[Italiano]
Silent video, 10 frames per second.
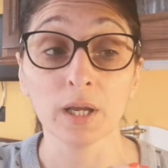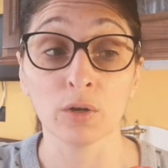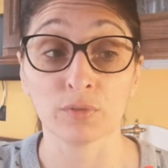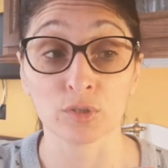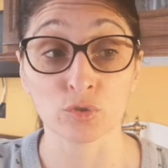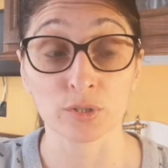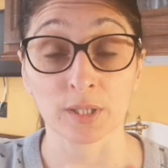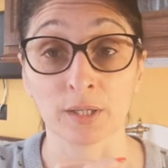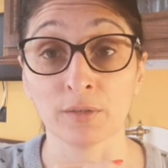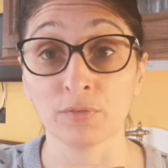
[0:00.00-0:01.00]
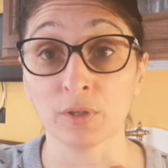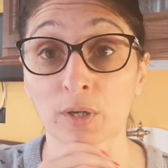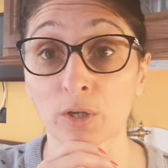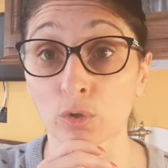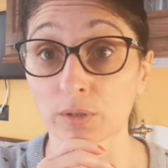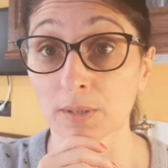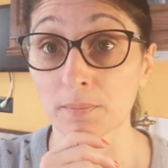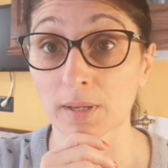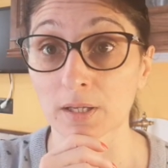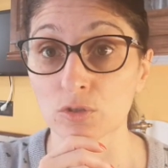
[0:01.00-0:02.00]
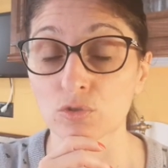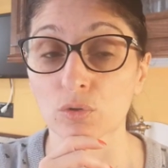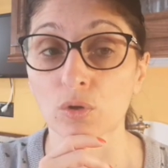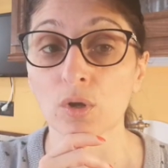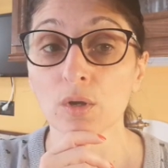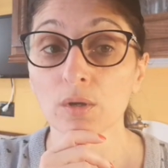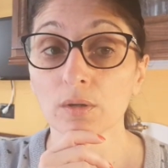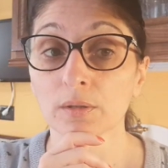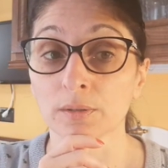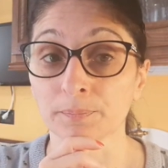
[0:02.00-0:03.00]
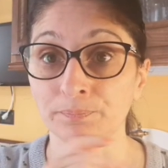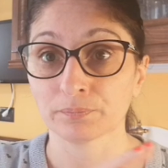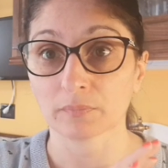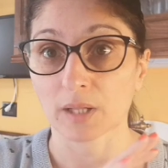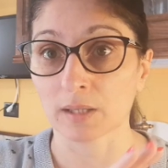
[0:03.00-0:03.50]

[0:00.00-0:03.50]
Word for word: e lo faccio stare fino alle otto e mezzo ehm,